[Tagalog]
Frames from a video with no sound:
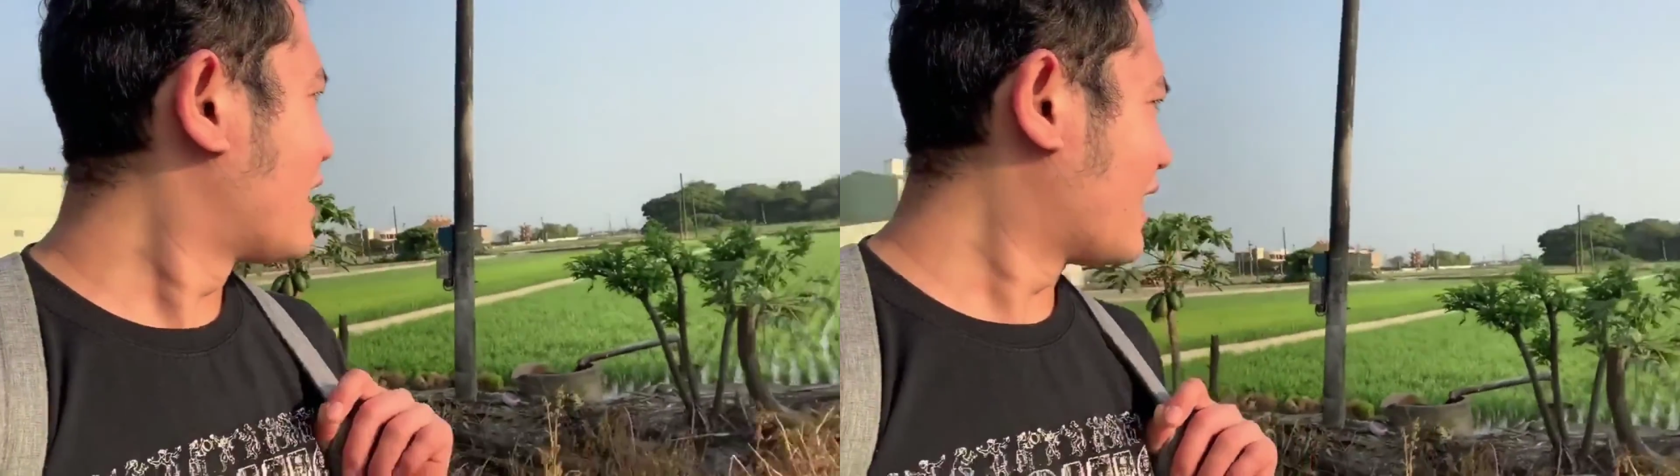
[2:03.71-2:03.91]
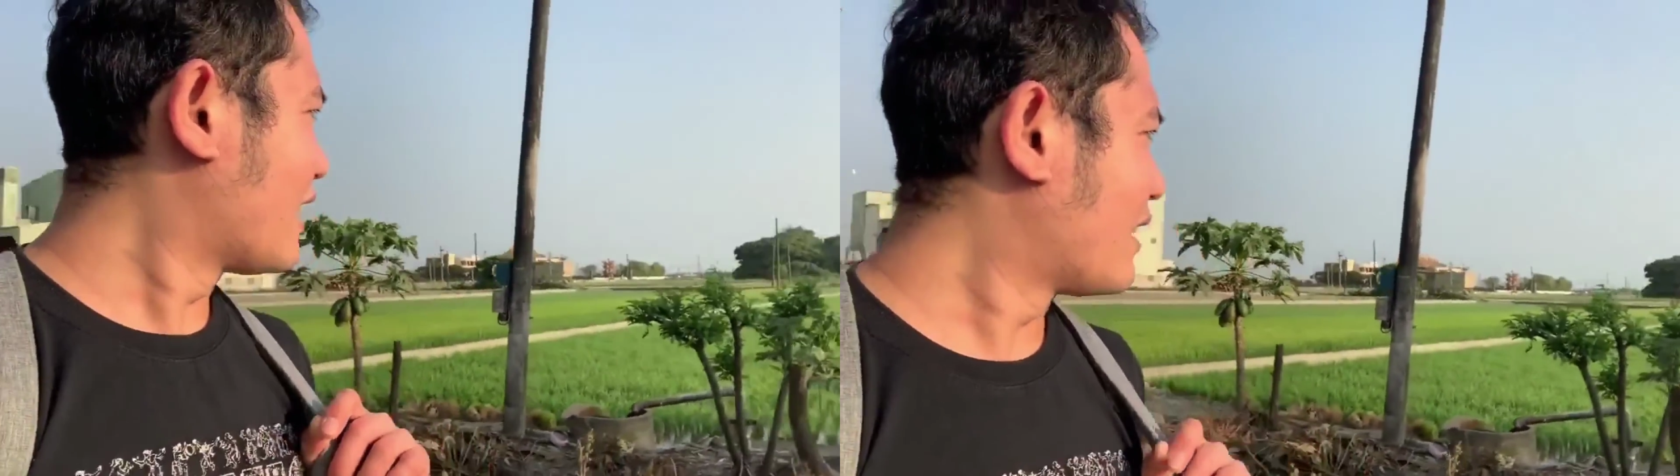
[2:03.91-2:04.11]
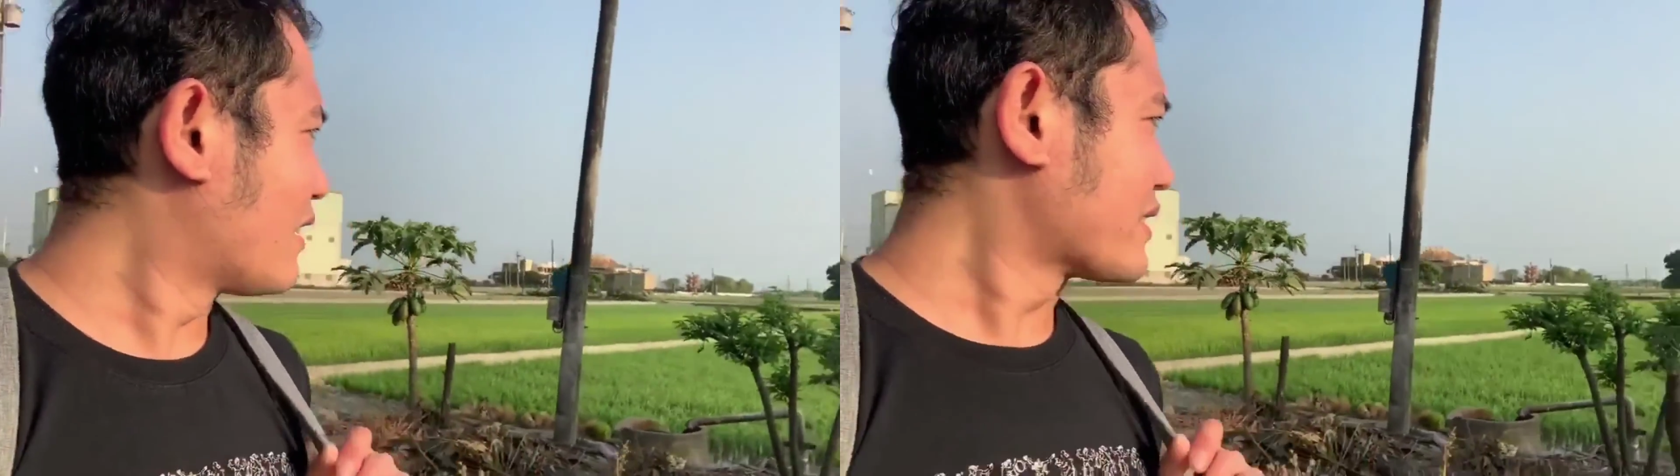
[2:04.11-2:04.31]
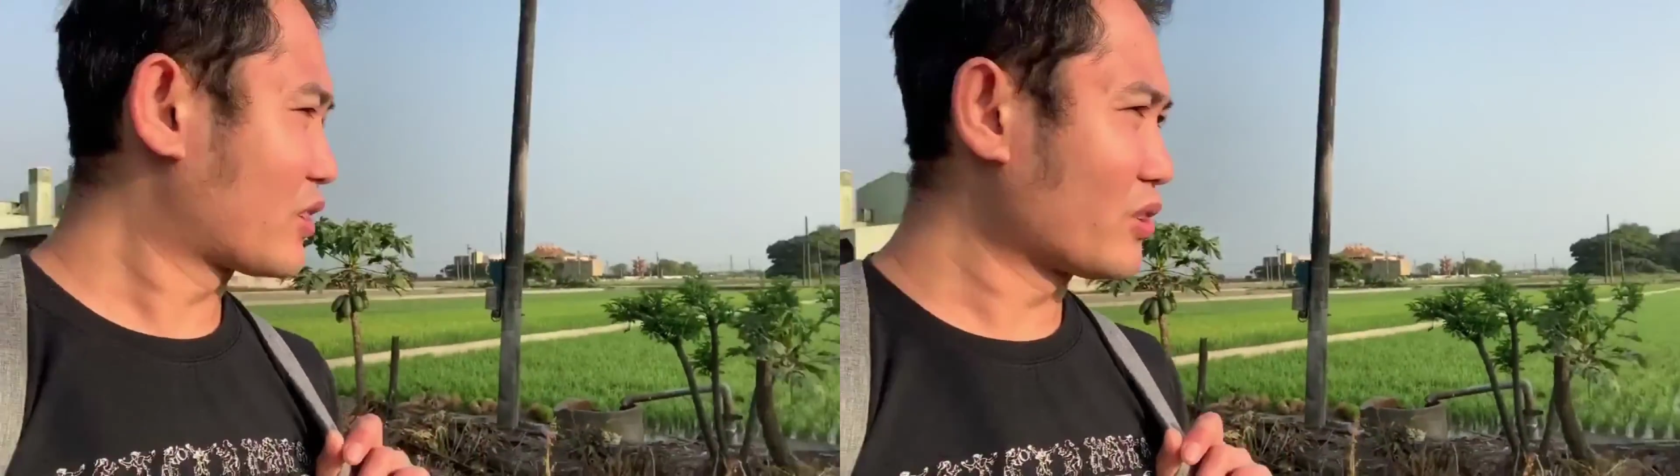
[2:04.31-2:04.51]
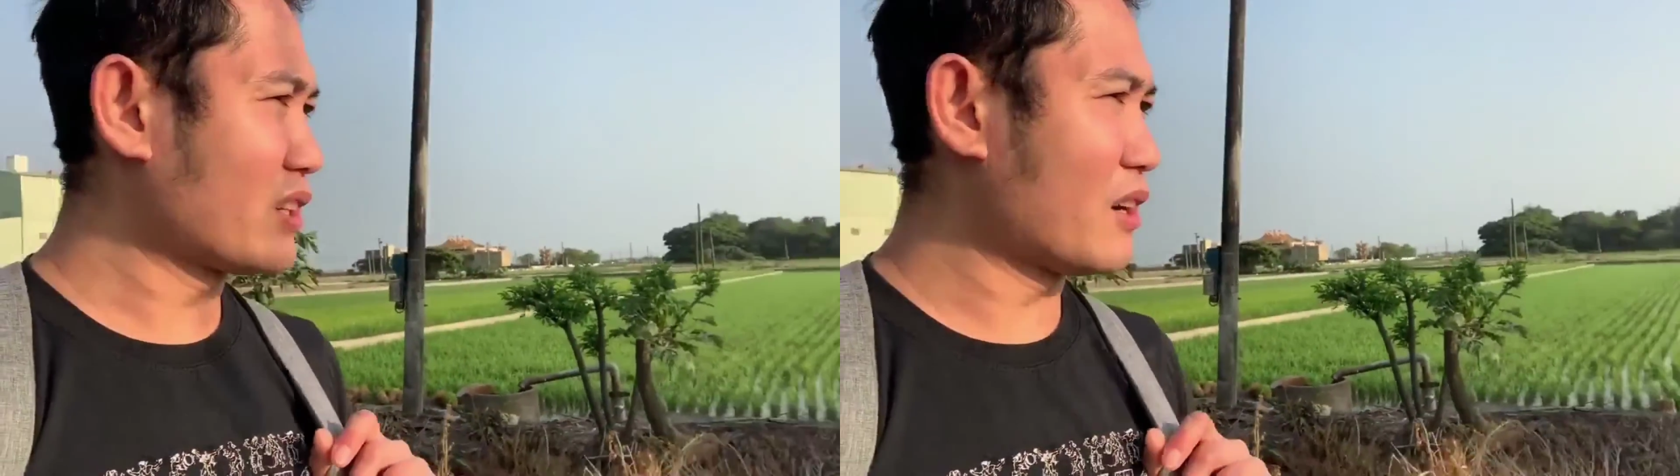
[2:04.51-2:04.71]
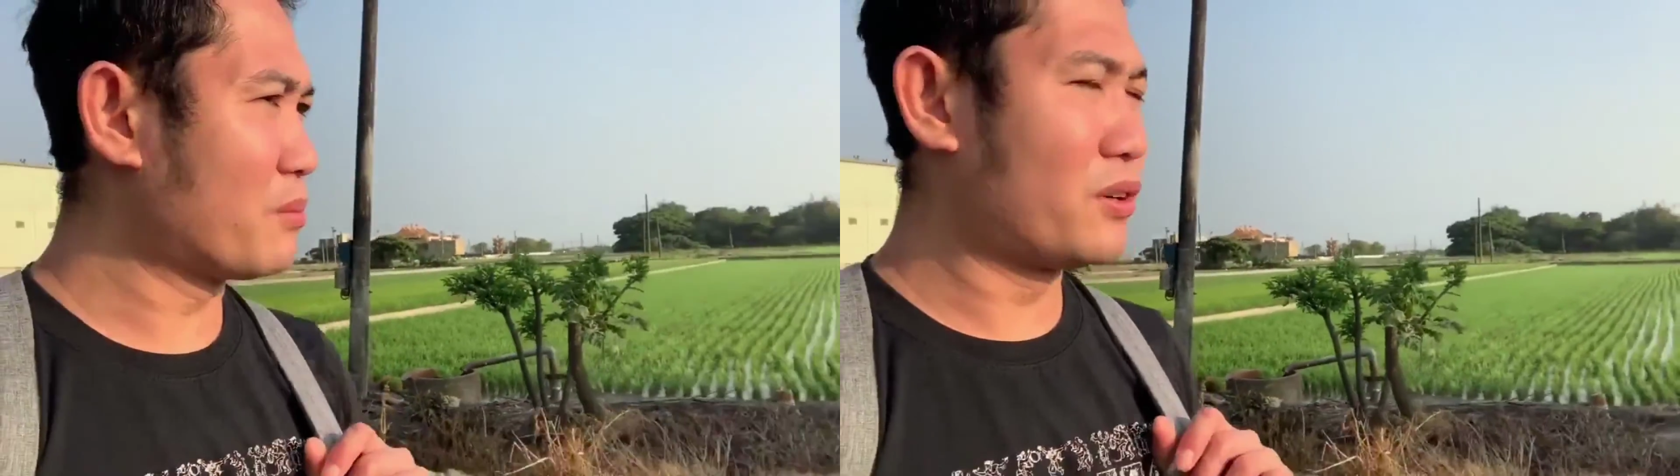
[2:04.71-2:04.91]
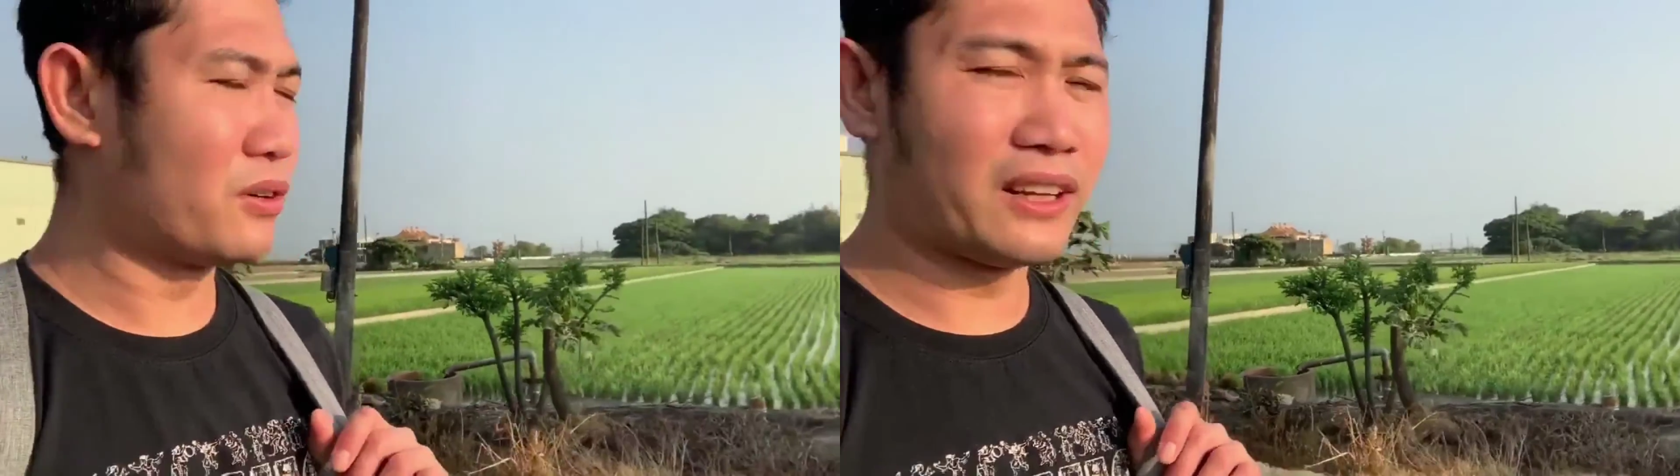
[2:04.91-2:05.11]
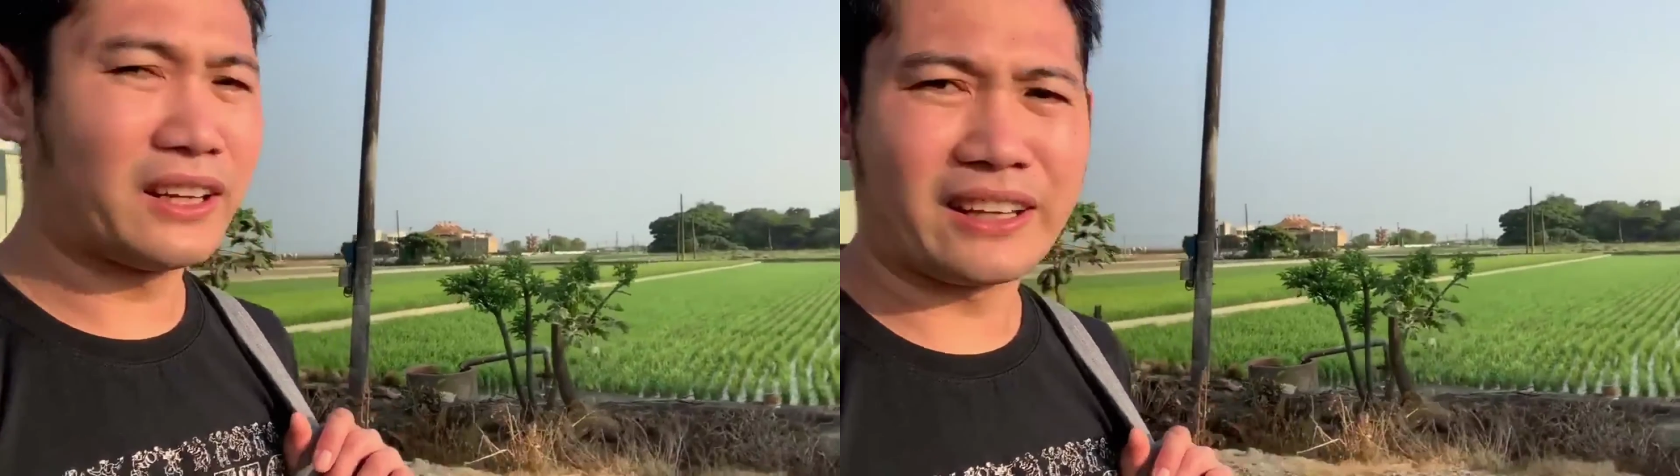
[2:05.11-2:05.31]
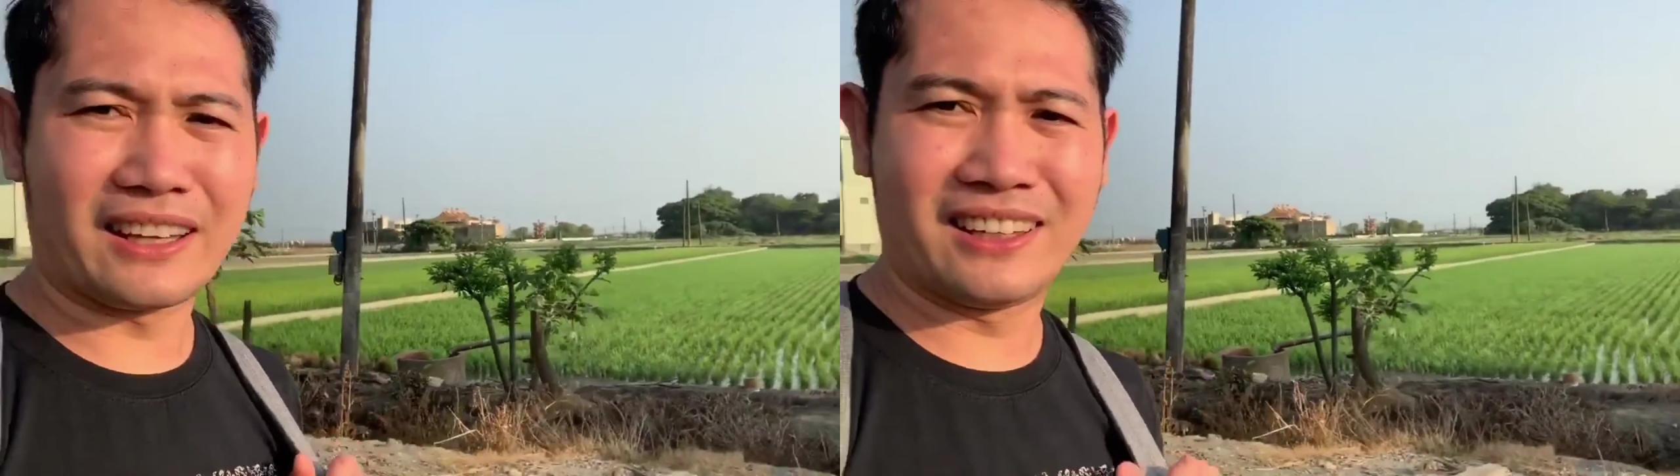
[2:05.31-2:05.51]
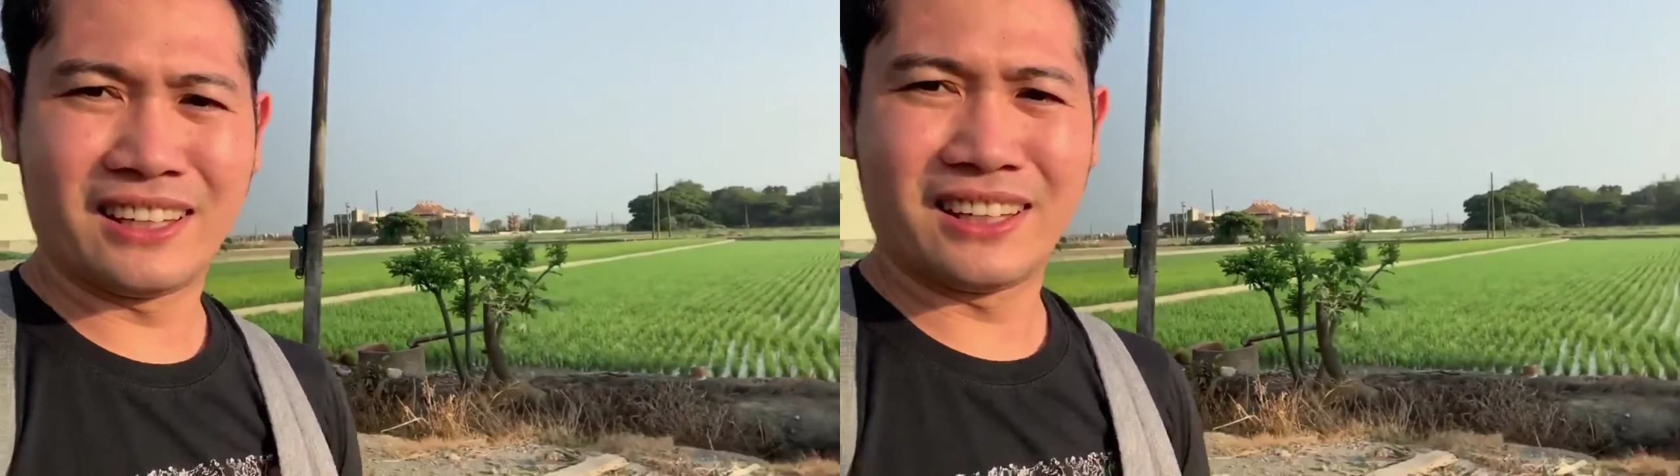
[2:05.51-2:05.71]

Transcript: Uh, siguro na naabunuhan na yan.